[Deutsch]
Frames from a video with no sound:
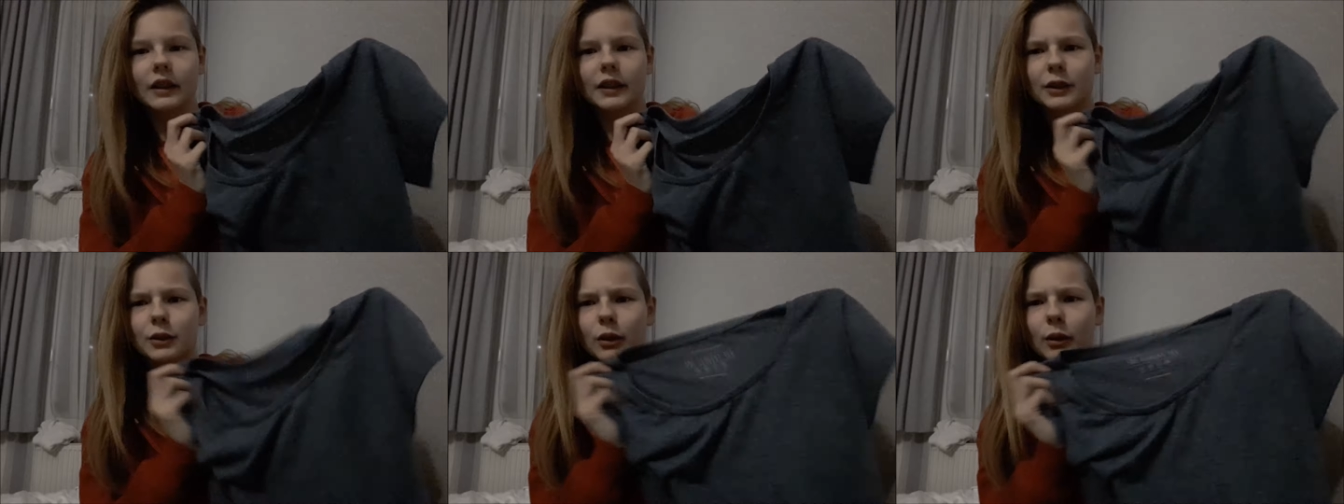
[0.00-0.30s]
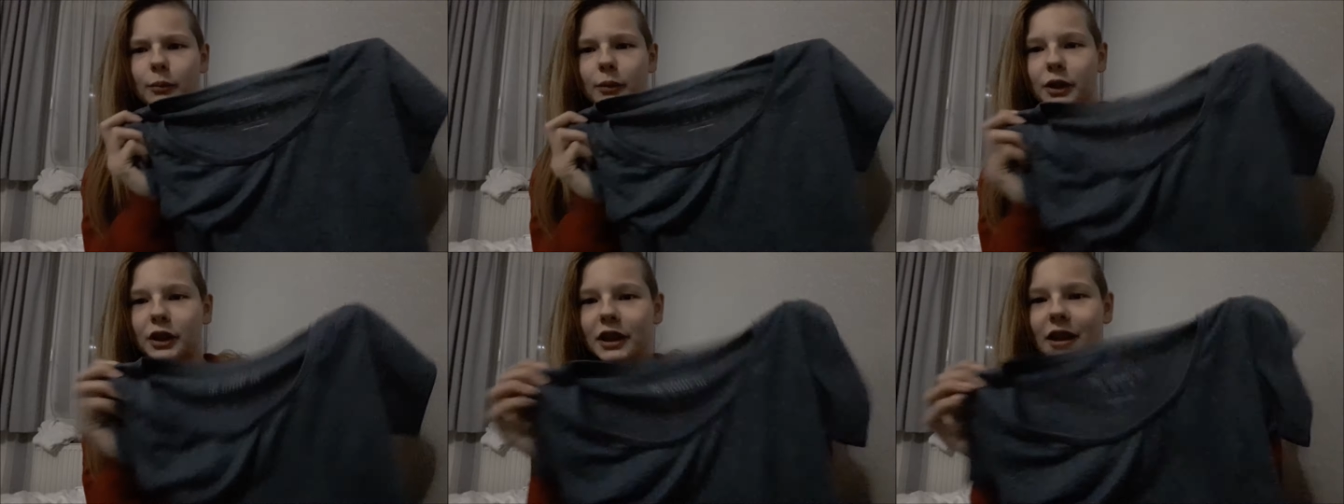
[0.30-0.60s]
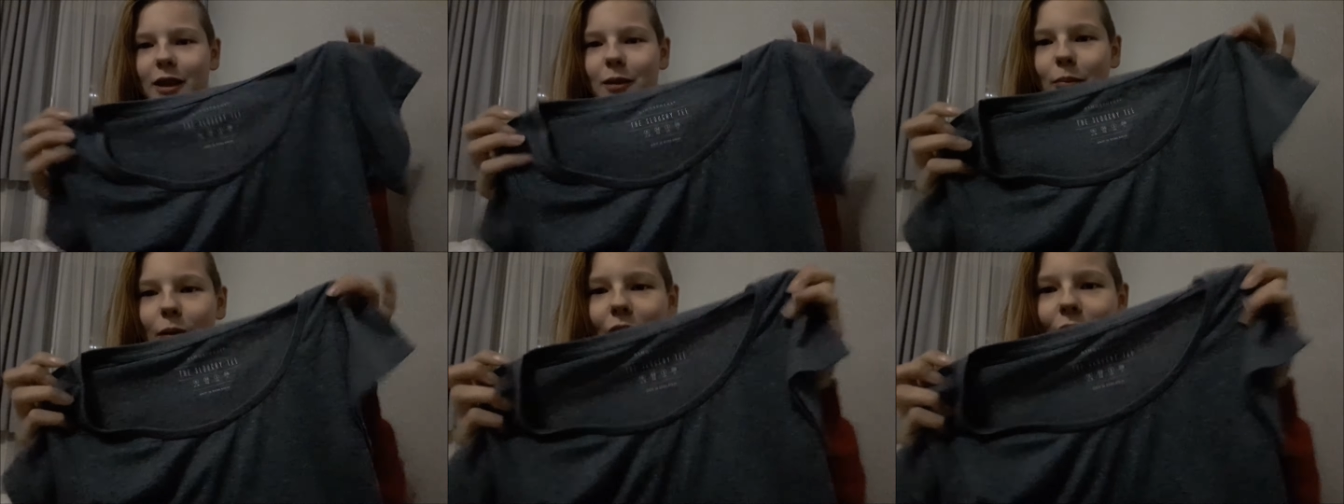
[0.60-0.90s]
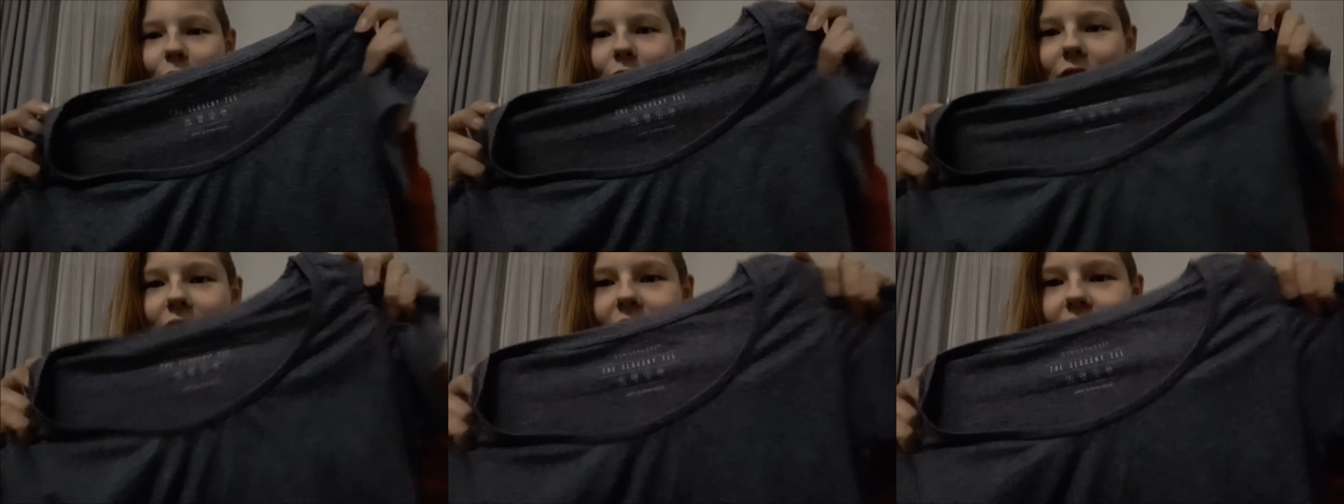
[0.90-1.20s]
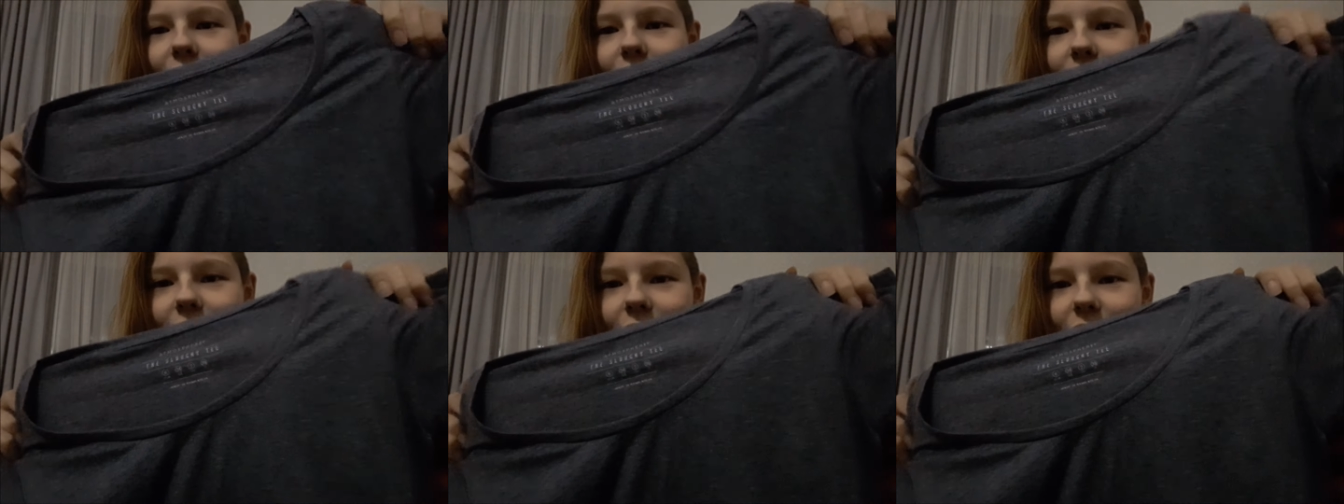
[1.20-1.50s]
in so einem Jeansblau,
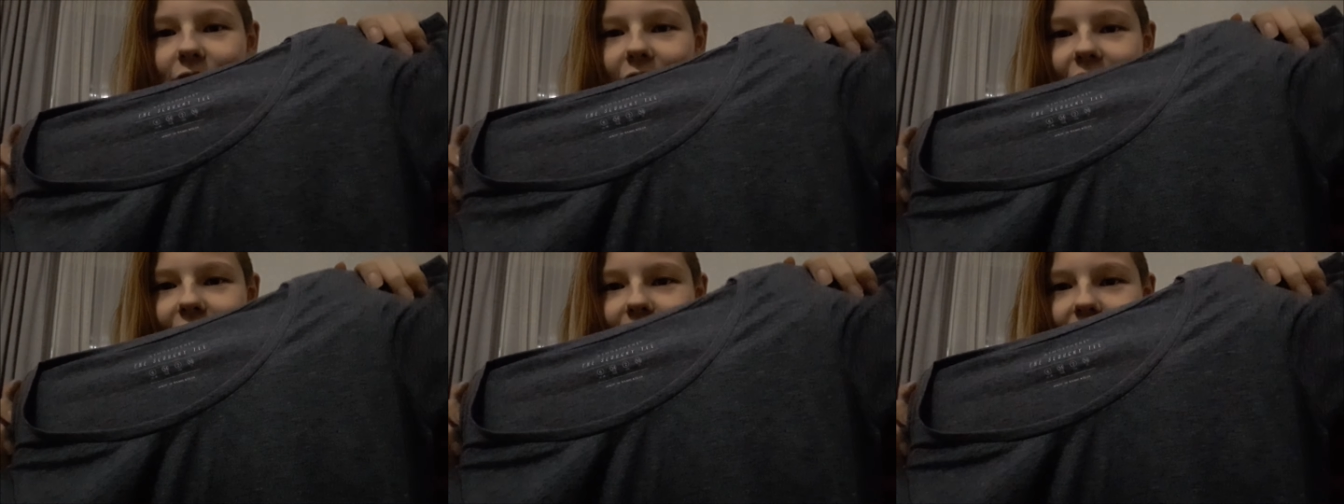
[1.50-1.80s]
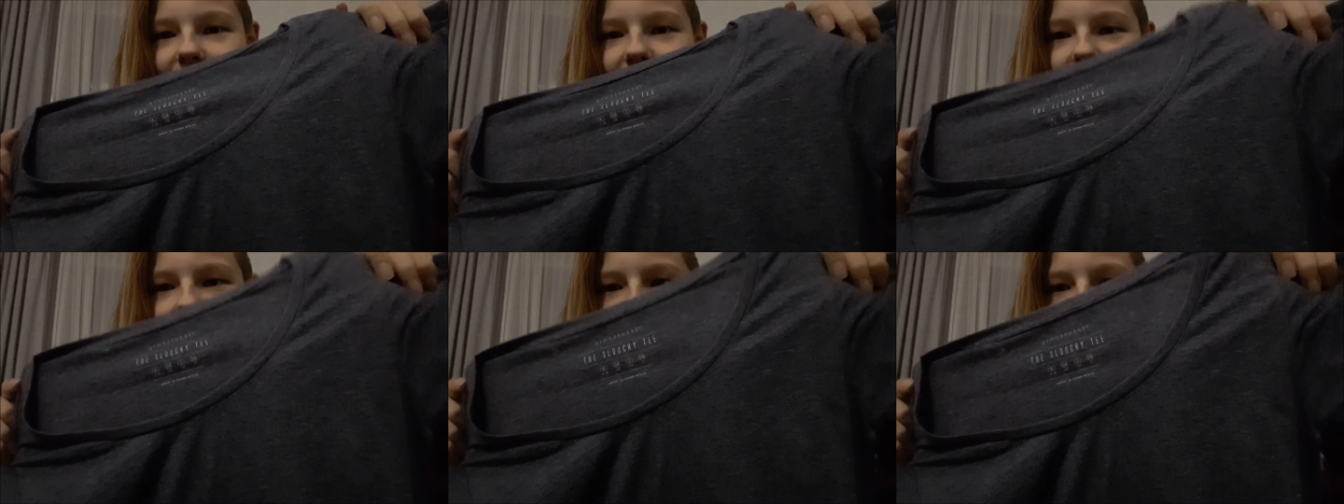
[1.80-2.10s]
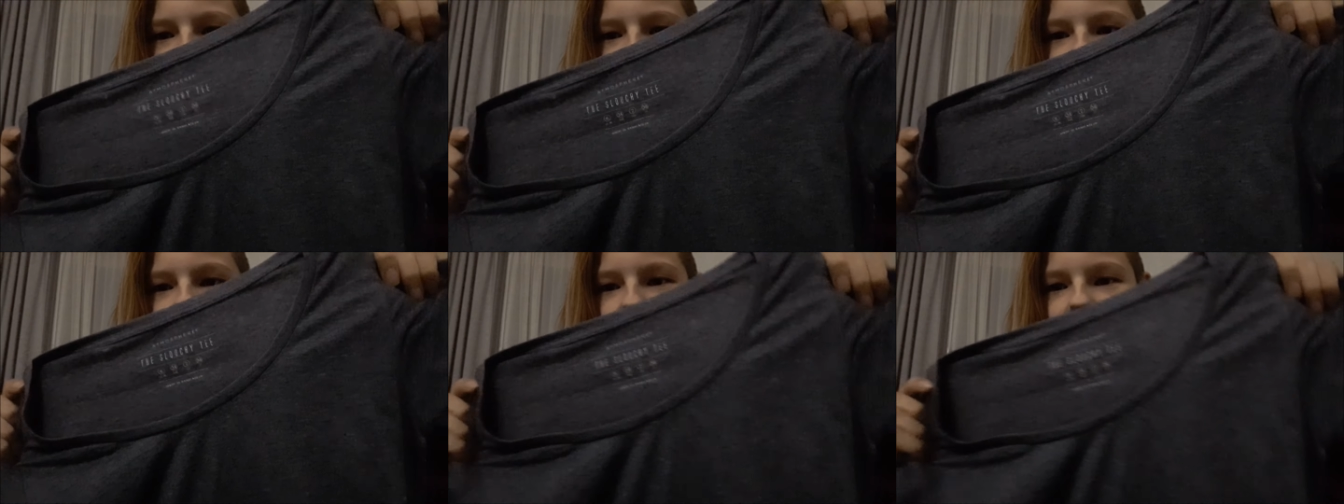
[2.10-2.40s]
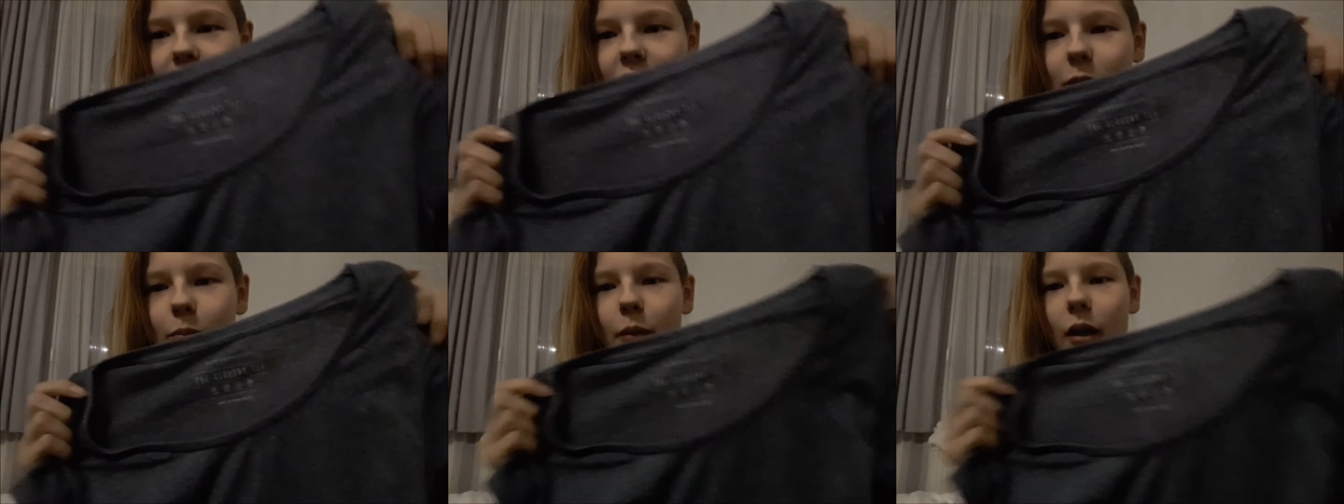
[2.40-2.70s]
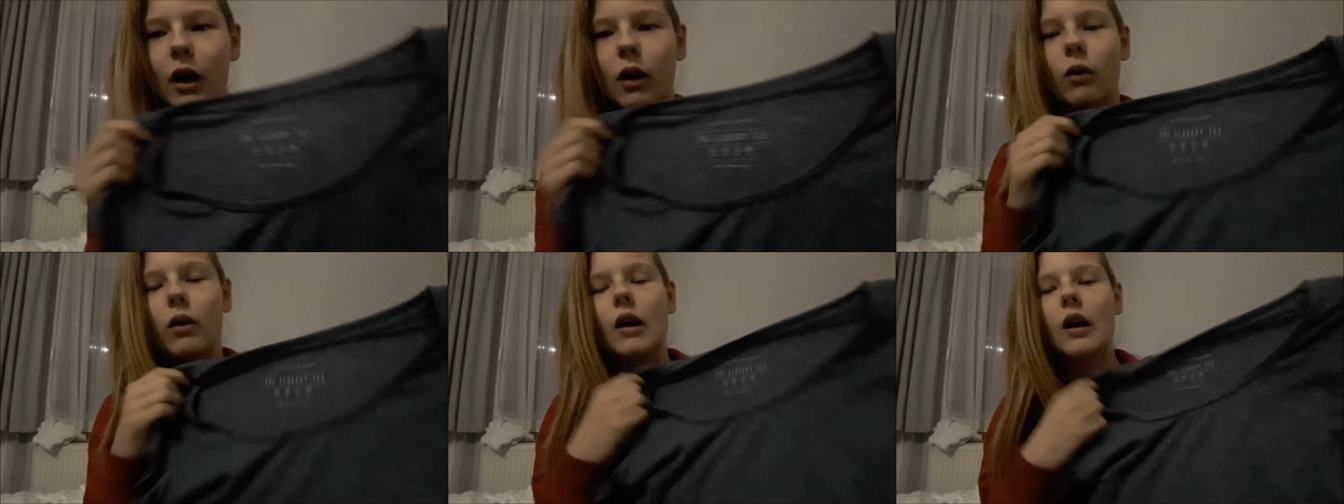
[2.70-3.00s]
genau, so ein ganz, ganz tolles
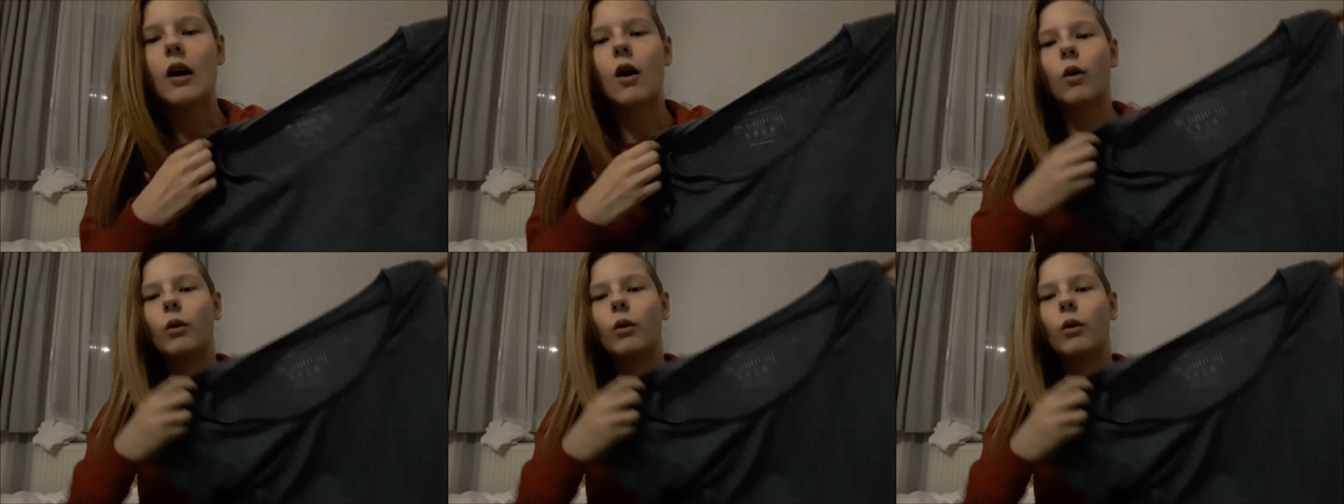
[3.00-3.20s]
Jeansblau.